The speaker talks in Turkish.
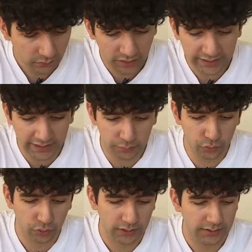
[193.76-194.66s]
Yani
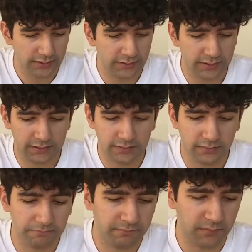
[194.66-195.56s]
bu e,
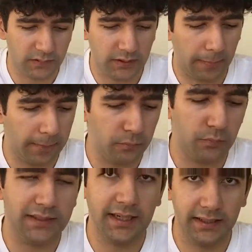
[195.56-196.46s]

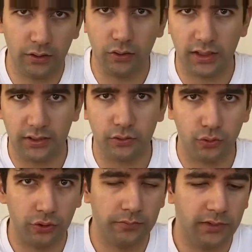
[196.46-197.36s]
materyal olarak
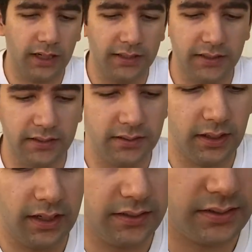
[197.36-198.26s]
diyorum. Kar 7'nin
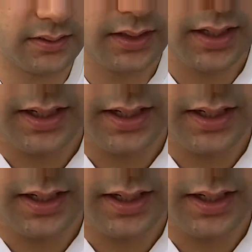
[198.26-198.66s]
aynısı.